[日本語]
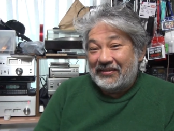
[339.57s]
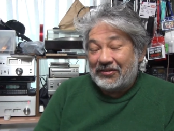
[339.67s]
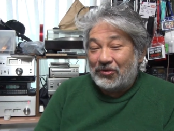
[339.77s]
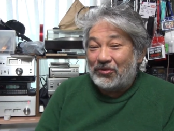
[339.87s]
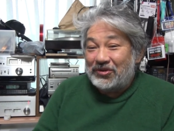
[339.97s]

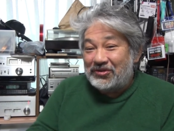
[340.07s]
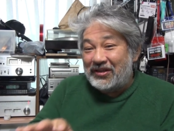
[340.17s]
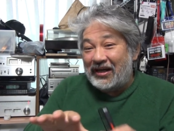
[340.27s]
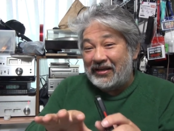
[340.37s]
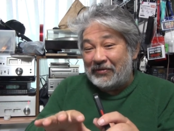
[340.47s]
こういう
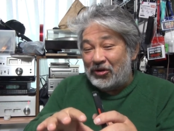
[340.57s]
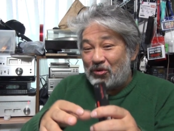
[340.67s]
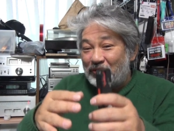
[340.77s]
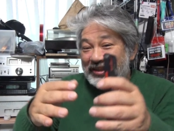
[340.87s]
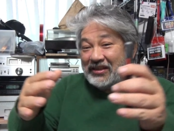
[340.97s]
範囲がもう
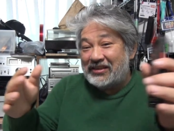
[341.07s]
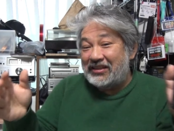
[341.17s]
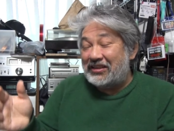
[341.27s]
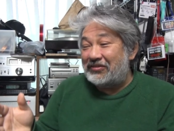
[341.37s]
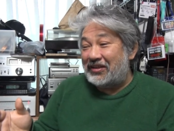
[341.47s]
固定され
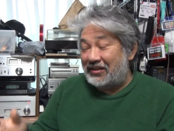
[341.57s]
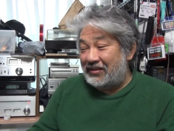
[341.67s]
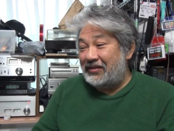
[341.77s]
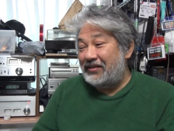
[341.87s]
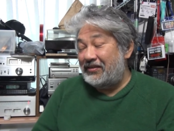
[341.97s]
ちゃうから
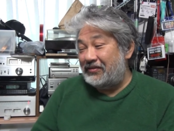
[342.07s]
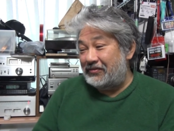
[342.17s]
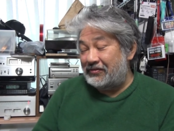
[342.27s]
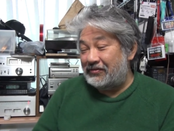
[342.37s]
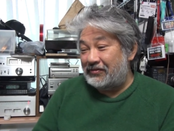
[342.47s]
ね、う
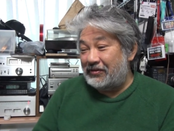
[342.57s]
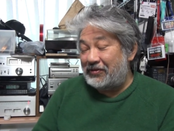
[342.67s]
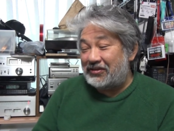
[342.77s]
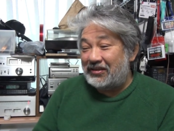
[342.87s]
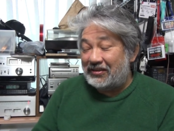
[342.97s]
ん、で
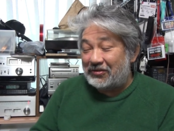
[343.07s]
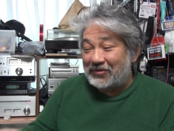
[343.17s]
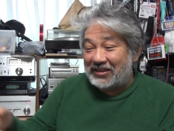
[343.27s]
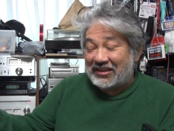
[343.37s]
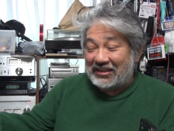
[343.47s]
別に友
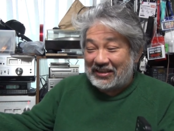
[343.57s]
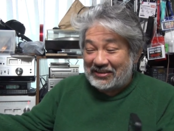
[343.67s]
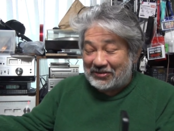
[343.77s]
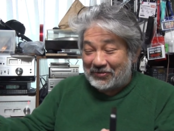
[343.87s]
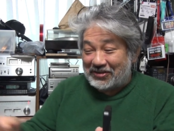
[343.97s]
達が新し
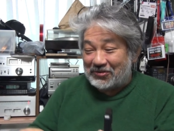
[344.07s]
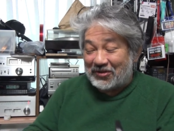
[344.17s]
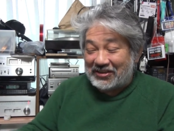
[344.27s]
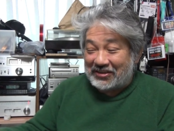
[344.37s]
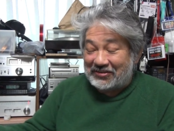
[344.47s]
い友達紹
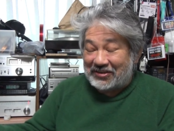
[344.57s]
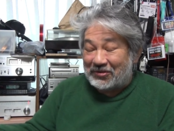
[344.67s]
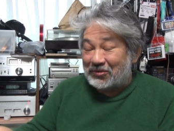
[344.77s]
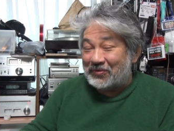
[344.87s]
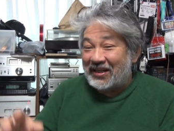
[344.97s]
介してるってこ
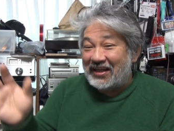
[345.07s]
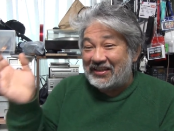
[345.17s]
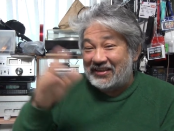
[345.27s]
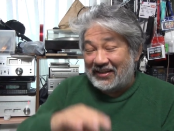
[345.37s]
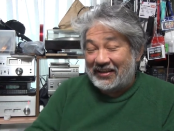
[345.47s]
ともない
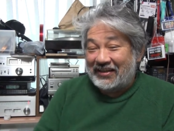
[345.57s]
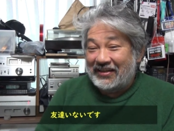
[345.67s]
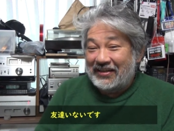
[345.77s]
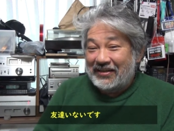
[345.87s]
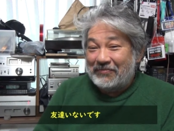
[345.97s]
んで、
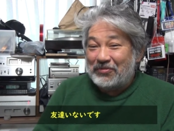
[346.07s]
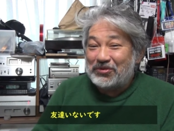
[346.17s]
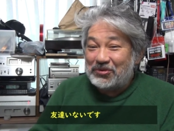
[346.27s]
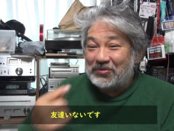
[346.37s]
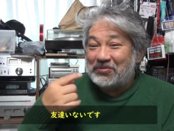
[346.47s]
まあ、僕
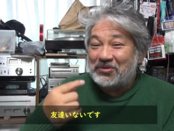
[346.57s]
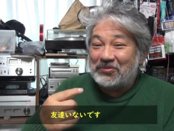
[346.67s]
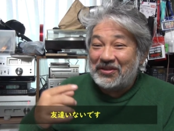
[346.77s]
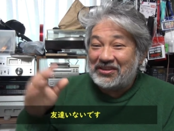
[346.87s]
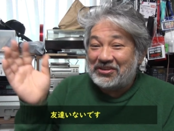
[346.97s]
そもそも
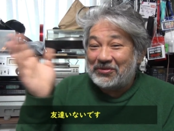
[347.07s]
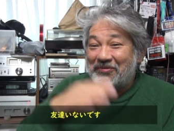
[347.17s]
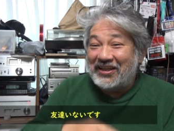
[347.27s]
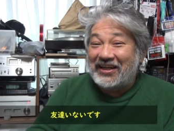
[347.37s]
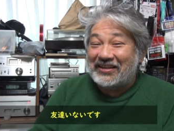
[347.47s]
友達一人も
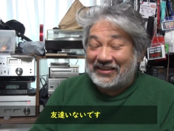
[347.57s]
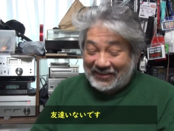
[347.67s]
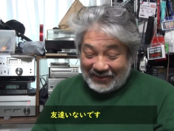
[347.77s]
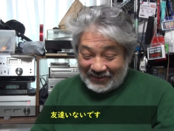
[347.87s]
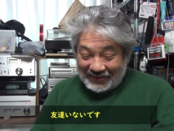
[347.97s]
いないん
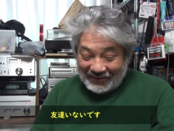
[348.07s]
で